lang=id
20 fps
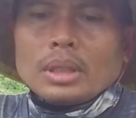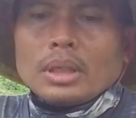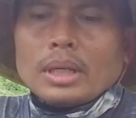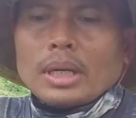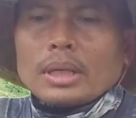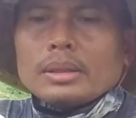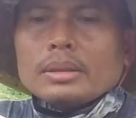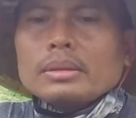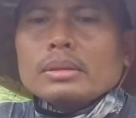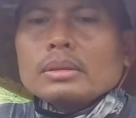
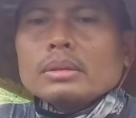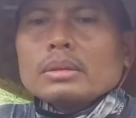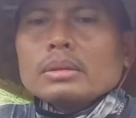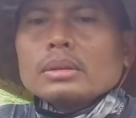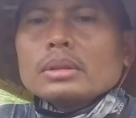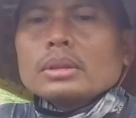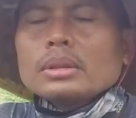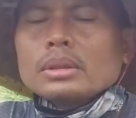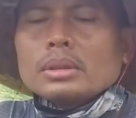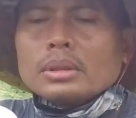Dan
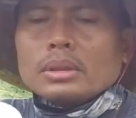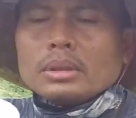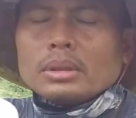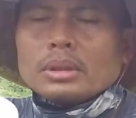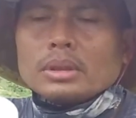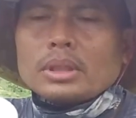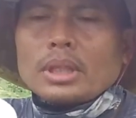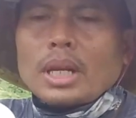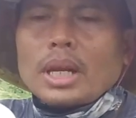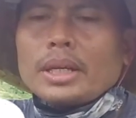
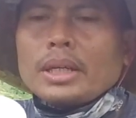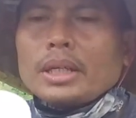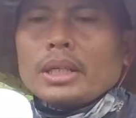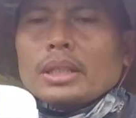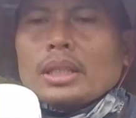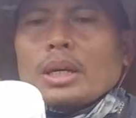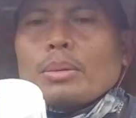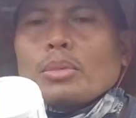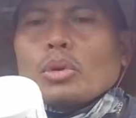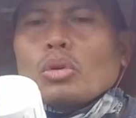selain
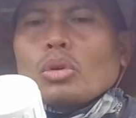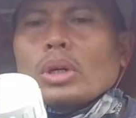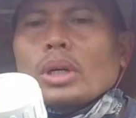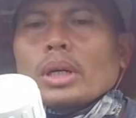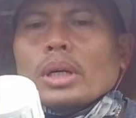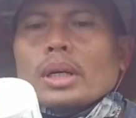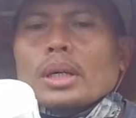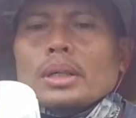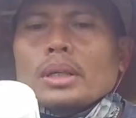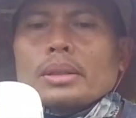kita
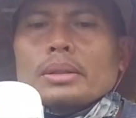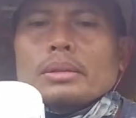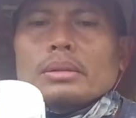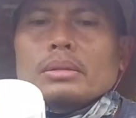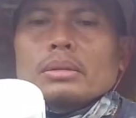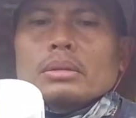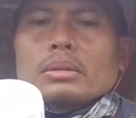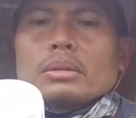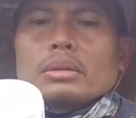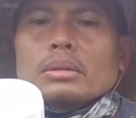
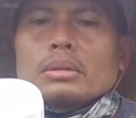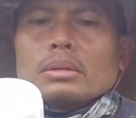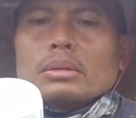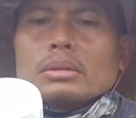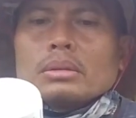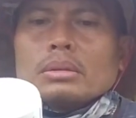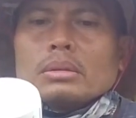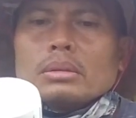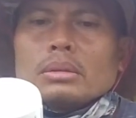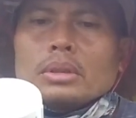menggunakan
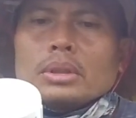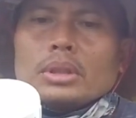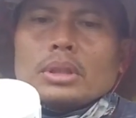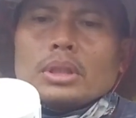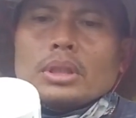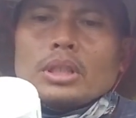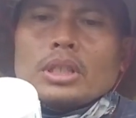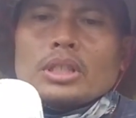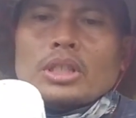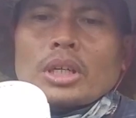
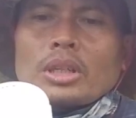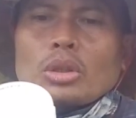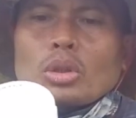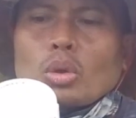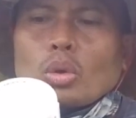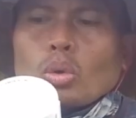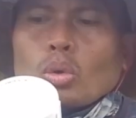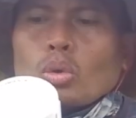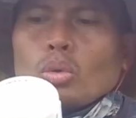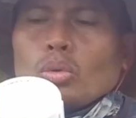
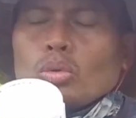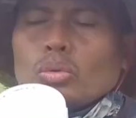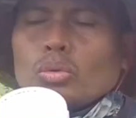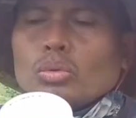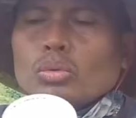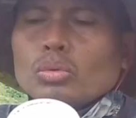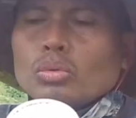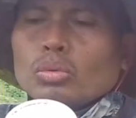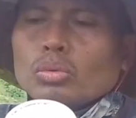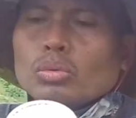Gisentro,
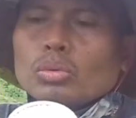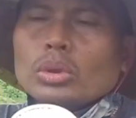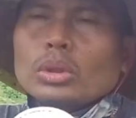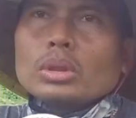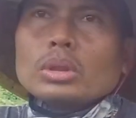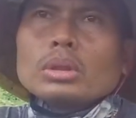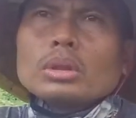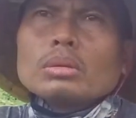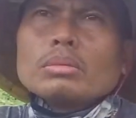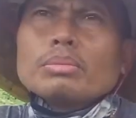
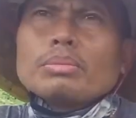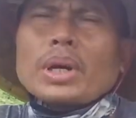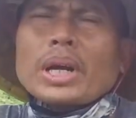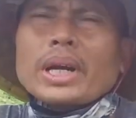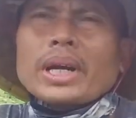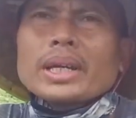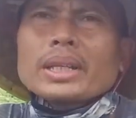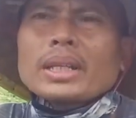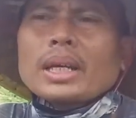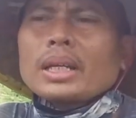eh,
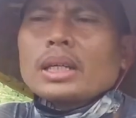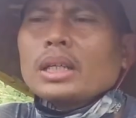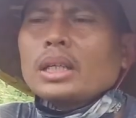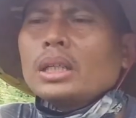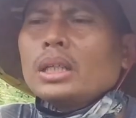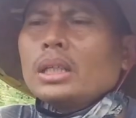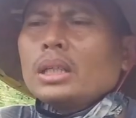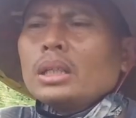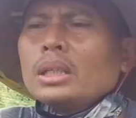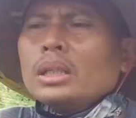paketan
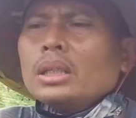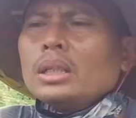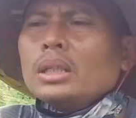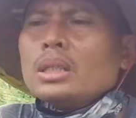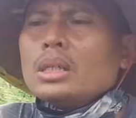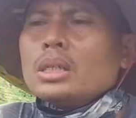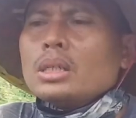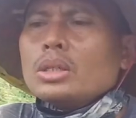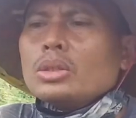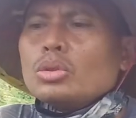ini
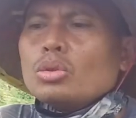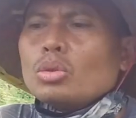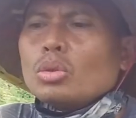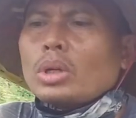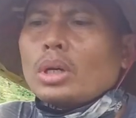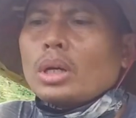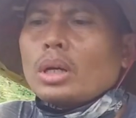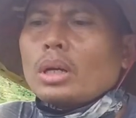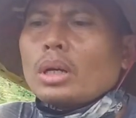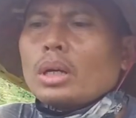
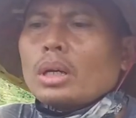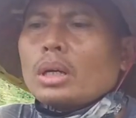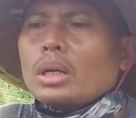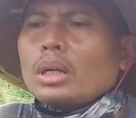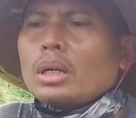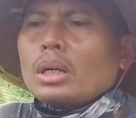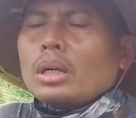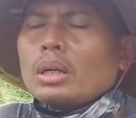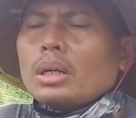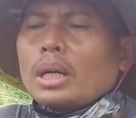juga
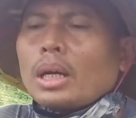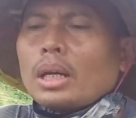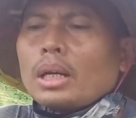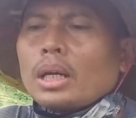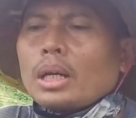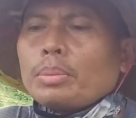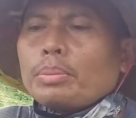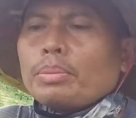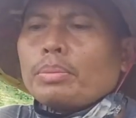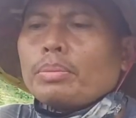
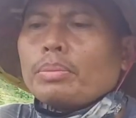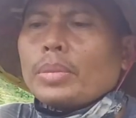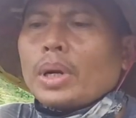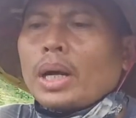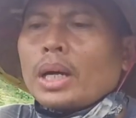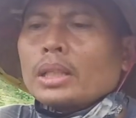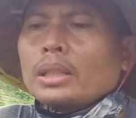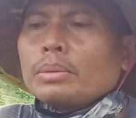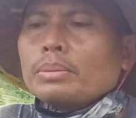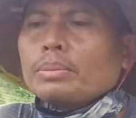ada
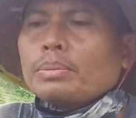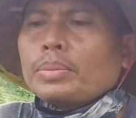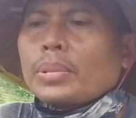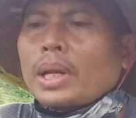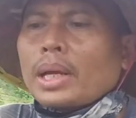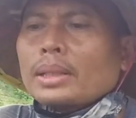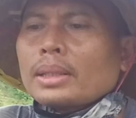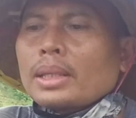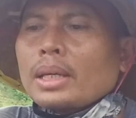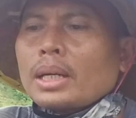bahan
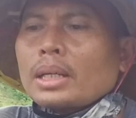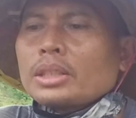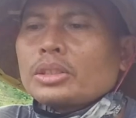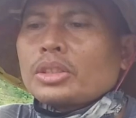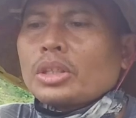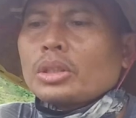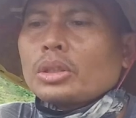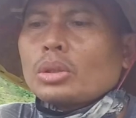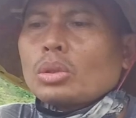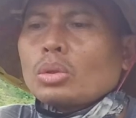perata
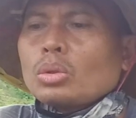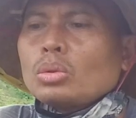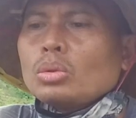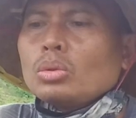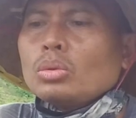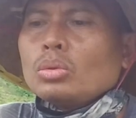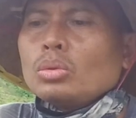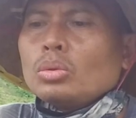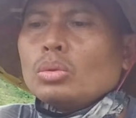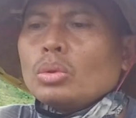Gisentro
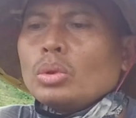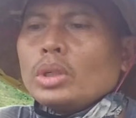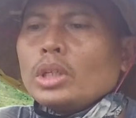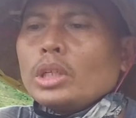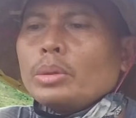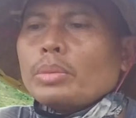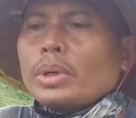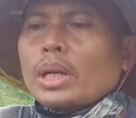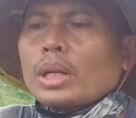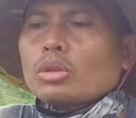
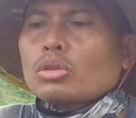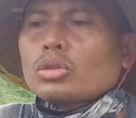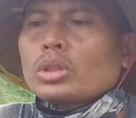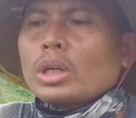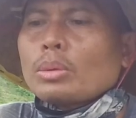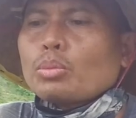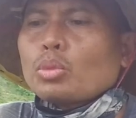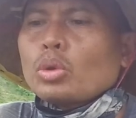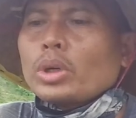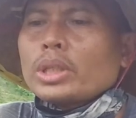
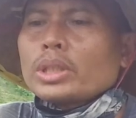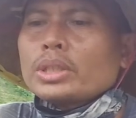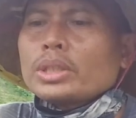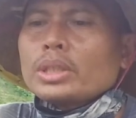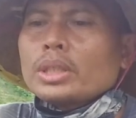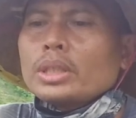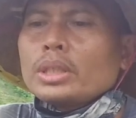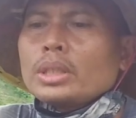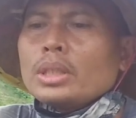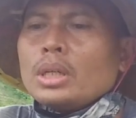560
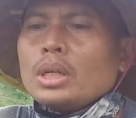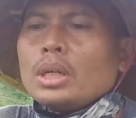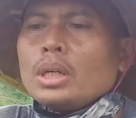SC